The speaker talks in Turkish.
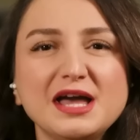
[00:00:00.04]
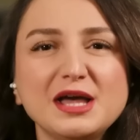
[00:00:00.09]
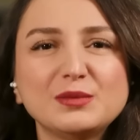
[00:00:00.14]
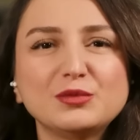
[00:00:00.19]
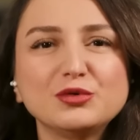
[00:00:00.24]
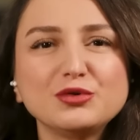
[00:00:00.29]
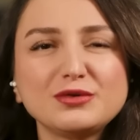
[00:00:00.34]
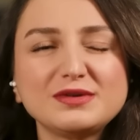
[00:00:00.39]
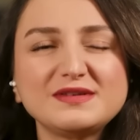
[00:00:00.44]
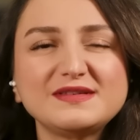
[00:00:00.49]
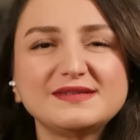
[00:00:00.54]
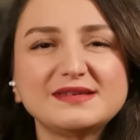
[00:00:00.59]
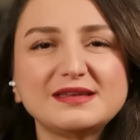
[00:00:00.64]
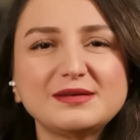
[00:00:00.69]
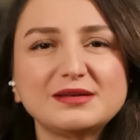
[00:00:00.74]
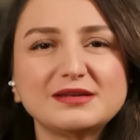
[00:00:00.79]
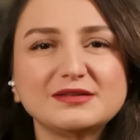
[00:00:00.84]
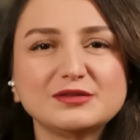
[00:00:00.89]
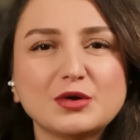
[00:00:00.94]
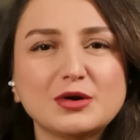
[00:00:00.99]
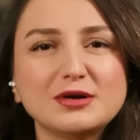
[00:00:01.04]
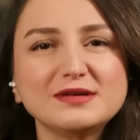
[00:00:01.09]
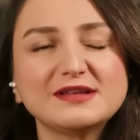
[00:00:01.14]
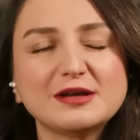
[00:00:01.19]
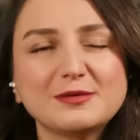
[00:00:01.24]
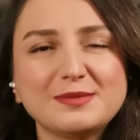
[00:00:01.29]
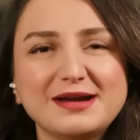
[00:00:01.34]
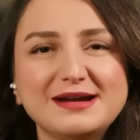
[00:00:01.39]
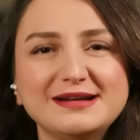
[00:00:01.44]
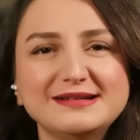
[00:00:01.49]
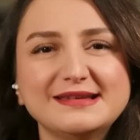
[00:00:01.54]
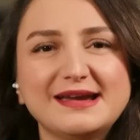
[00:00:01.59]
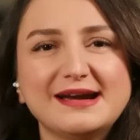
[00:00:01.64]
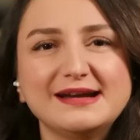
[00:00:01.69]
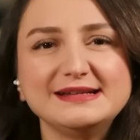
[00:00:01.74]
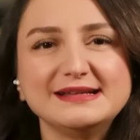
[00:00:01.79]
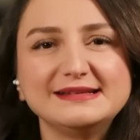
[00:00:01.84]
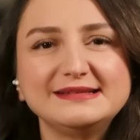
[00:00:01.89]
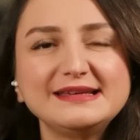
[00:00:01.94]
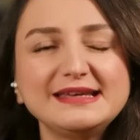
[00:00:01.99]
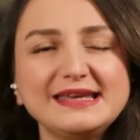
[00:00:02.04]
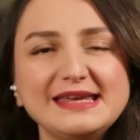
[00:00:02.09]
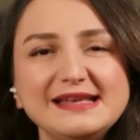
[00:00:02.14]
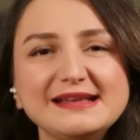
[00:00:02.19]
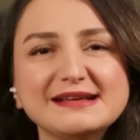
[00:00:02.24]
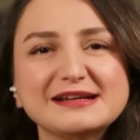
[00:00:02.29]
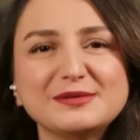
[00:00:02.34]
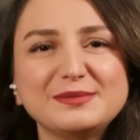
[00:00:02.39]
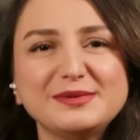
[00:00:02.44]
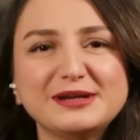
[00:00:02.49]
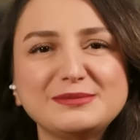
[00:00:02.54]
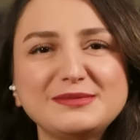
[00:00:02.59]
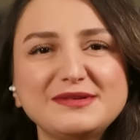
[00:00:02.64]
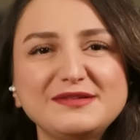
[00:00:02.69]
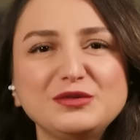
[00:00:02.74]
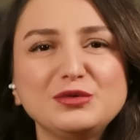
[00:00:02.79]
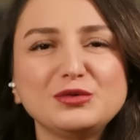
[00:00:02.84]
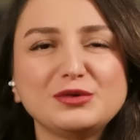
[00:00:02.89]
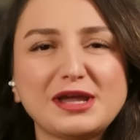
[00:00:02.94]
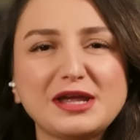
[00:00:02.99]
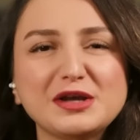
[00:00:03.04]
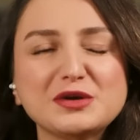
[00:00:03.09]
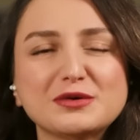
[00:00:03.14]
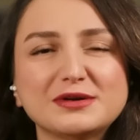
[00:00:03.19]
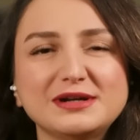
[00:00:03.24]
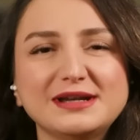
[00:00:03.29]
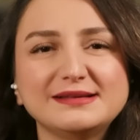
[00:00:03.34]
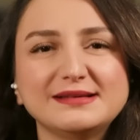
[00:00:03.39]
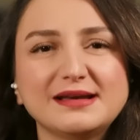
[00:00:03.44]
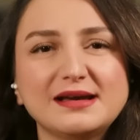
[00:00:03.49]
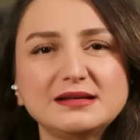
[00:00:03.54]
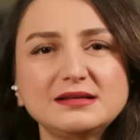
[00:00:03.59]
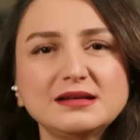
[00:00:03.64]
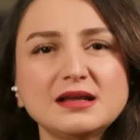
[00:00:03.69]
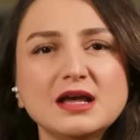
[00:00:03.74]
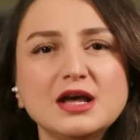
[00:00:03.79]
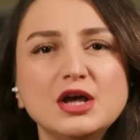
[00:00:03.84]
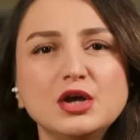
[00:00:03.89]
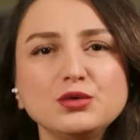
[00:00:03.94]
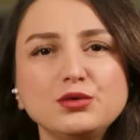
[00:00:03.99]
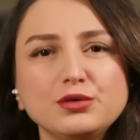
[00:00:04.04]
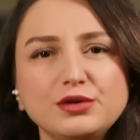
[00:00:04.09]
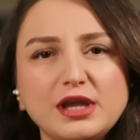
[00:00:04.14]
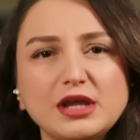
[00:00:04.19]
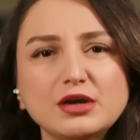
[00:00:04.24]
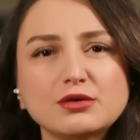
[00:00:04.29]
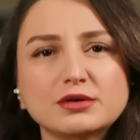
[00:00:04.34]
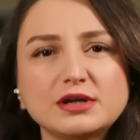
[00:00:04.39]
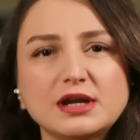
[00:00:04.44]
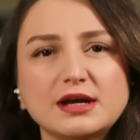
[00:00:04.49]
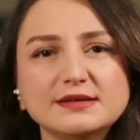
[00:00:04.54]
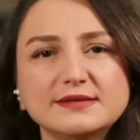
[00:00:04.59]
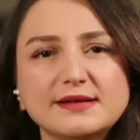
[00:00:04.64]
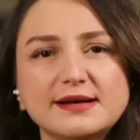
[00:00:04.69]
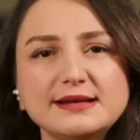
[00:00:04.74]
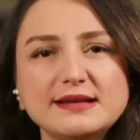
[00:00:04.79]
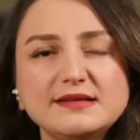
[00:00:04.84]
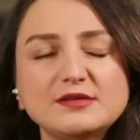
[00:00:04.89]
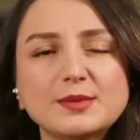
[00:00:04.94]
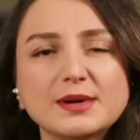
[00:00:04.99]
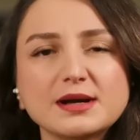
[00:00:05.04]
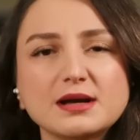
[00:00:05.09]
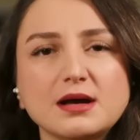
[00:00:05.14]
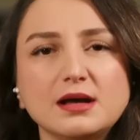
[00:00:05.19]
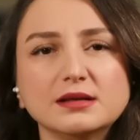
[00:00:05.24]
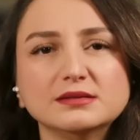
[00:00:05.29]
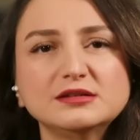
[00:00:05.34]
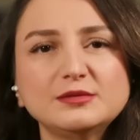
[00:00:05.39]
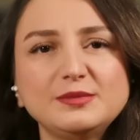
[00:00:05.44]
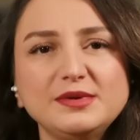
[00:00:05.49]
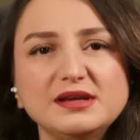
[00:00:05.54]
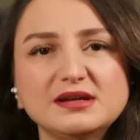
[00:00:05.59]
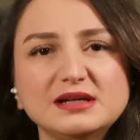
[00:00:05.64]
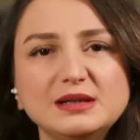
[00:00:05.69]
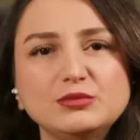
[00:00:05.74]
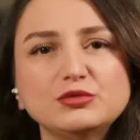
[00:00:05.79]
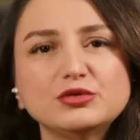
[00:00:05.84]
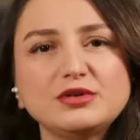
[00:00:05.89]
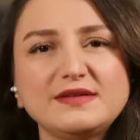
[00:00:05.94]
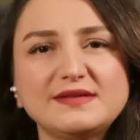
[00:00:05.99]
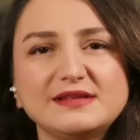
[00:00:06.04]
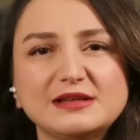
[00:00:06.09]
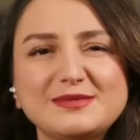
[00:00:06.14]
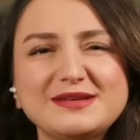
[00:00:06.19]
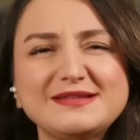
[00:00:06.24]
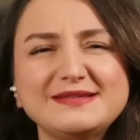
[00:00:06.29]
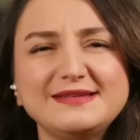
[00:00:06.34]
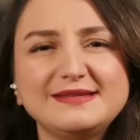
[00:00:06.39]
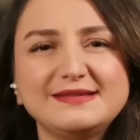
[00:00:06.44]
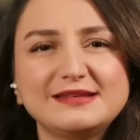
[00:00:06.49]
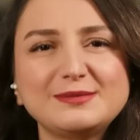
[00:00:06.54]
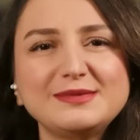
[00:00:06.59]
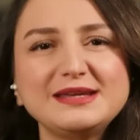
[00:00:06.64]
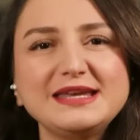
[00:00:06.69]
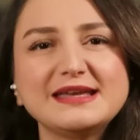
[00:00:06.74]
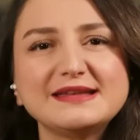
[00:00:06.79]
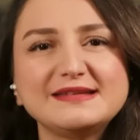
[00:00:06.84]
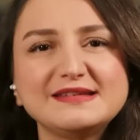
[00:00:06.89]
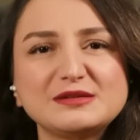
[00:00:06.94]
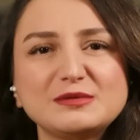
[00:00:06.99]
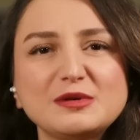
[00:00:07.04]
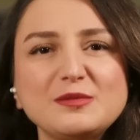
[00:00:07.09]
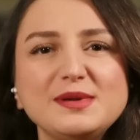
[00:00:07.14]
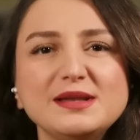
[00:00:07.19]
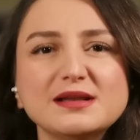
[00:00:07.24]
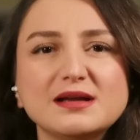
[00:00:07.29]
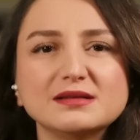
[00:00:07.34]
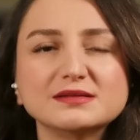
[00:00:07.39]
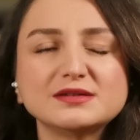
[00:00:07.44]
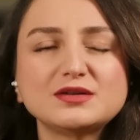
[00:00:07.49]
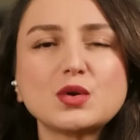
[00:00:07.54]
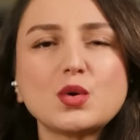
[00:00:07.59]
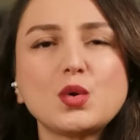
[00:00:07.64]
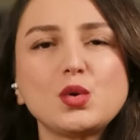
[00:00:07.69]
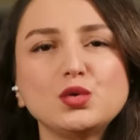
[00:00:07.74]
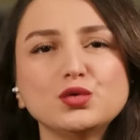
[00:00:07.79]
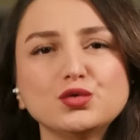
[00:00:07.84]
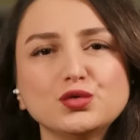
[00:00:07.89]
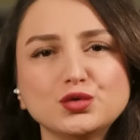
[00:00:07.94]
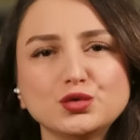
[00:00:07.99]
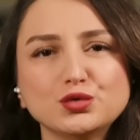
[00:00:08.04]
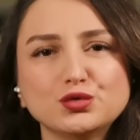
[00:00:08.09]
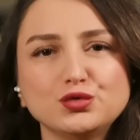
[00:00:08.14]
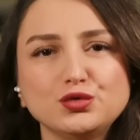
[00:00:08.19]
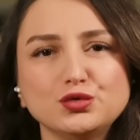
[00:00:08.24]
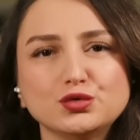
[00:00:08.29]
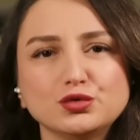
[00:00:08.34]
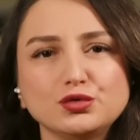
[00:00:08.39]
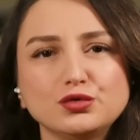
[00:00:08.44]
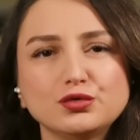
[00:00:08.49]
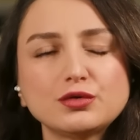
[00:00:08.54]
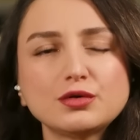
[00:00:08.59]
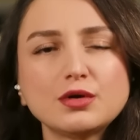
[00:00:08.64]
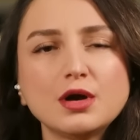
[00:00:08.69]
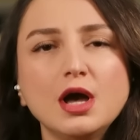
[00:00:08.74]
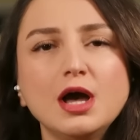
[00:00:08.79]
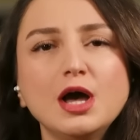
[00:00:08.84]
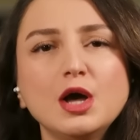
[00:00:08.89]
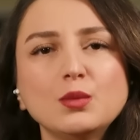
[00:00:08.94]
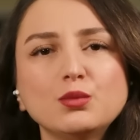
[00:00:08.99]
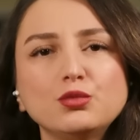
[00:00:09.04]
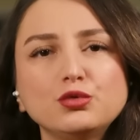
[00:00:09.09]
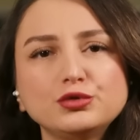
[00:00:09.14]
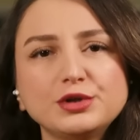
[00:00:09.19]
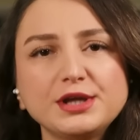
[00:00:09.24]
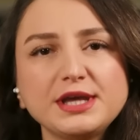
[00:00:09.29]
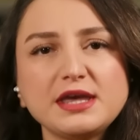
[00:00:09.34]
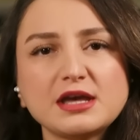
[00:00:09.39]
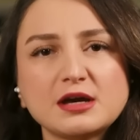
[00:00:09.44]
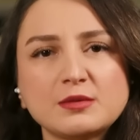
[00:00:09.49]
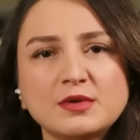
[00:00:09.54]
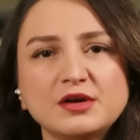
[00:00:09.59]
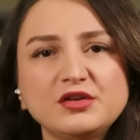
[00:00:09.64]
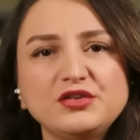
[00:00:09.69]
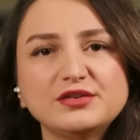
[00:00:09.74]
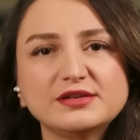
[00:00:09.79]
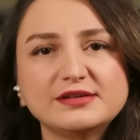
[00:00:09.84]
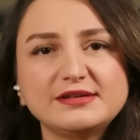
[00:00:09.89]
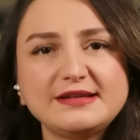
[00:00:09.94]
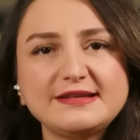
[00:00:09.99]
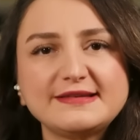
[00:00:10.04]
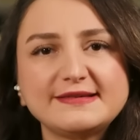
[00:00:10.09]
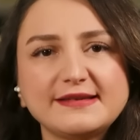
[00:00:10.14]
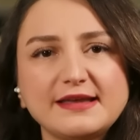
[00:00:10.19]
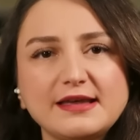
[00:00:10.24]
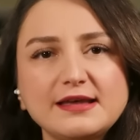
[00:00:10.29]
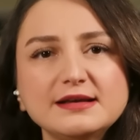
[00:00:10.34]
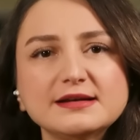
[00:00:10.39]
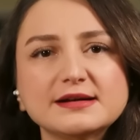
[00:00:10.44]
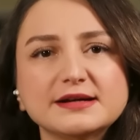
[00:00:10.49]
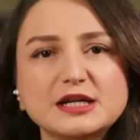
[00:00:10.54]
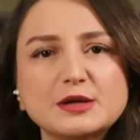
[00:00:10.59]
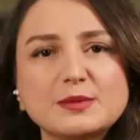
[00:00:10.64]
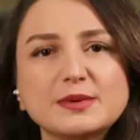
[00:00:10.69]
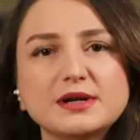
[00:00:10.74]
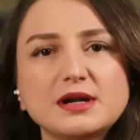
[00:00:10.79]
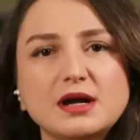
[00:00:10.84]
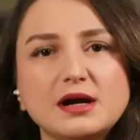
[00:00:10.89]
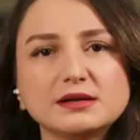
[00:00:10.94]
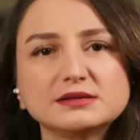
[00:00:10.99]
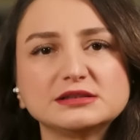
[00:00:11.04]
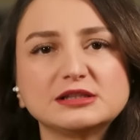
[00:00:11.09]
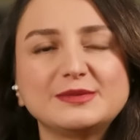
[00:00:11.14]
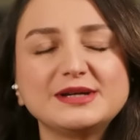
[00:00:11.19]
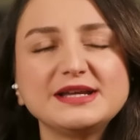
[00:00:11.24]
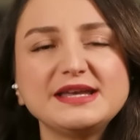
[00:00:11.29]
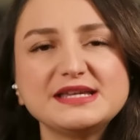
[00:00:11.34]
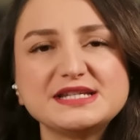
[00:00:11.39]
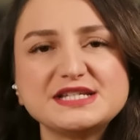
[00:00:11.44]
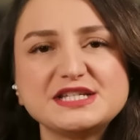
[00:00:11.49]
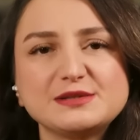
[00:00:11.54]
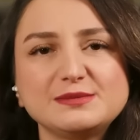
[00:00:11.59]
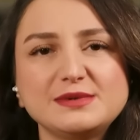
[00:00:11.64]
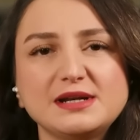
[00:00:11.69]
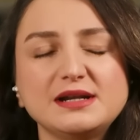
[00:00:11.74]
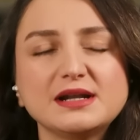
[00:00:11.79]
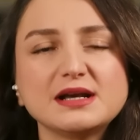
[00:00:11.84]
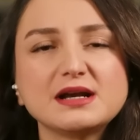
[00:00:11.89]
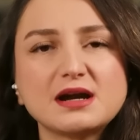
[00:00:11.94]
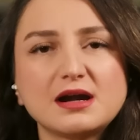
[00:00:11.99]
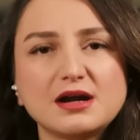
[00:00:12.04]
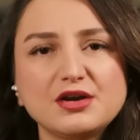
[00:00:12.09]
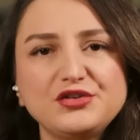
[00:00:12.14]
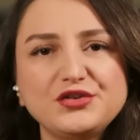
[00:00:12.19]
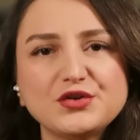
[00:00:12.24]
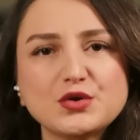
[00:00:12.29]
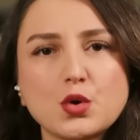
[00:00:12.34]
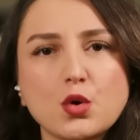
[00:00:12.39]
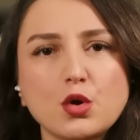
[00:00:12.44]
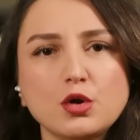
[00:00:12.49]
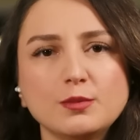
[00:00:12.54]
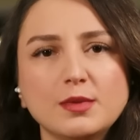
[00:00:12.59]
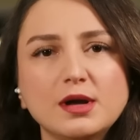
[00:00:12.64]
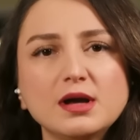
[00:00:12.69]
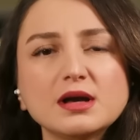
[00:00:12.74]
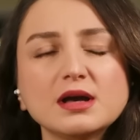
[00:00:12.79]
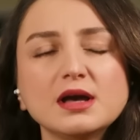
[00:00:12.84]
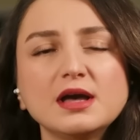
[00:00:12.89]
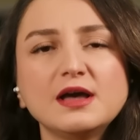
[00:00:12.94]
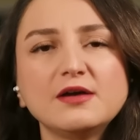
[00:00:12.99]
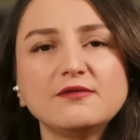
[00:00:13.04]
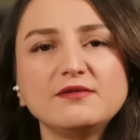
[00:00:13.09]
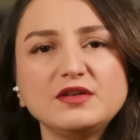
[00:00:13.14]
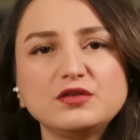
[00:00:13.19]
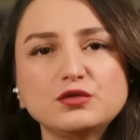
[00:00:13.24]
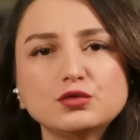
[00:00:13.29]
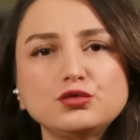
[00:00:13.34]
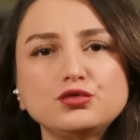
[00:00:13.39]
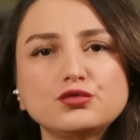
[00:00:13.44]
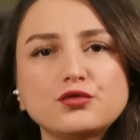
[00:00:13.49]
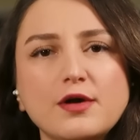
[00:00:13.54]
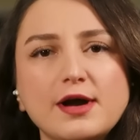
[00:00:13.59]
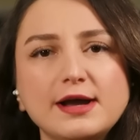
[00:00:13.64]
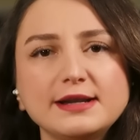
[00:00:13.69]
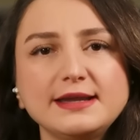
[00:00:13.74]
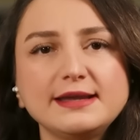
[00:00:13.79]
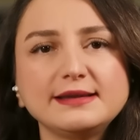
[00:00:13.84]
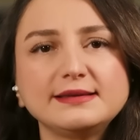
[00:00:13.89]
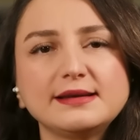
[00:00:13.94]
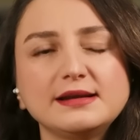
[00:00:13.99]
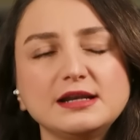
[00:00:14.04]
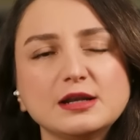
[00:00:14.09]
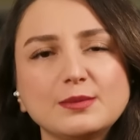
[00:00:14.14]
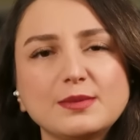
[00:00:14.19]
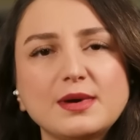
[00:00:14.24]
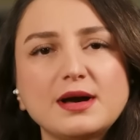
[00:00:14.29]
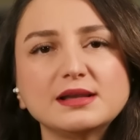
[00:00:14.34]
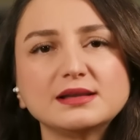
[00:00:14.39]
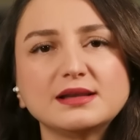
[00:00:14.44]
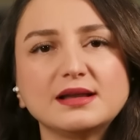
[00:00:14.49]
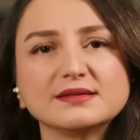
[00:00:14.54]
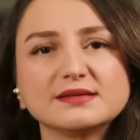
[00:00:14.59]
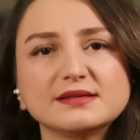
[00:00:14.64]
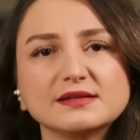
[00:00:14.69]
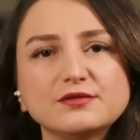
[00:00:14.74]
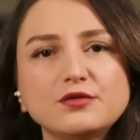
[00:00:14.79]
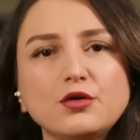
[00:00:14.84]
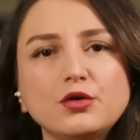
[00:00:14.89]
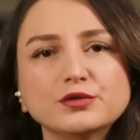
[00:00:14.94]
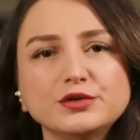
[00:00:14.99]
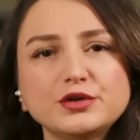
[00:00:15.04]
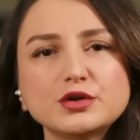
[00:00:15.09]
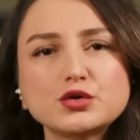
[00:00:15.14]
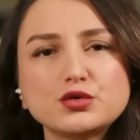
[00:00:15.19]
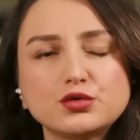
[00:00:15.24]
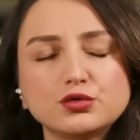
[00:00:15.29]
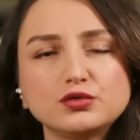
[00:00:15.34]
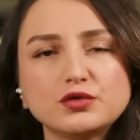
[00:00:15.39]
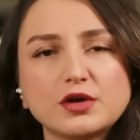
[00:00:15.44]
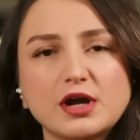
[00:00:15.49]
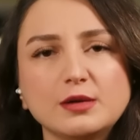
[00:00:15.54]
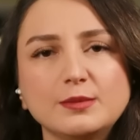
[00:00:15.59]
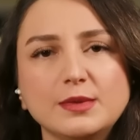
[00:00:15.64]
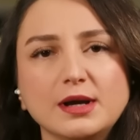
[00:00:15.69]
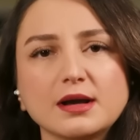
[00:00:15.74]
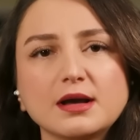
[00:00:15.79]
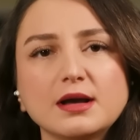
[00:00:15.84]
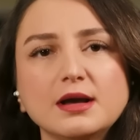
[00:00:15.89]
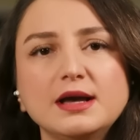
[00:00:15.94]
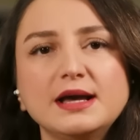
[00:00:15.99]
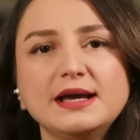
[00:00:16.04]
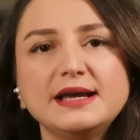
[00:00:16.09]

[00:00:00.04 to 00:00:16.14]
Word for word: Bugün ise dört haber derledik. İlk haberimiz Güney Kore'den. Güney Kore Adalet Bakanlığı bir kripto izleme sistemi getirme planları olduğunu duyurdu. Bundaki amaçları ise kara para aklama girişimlerine karşı koymak ve suç faaliyetleriyle bağlantılı fonları kurtarmak.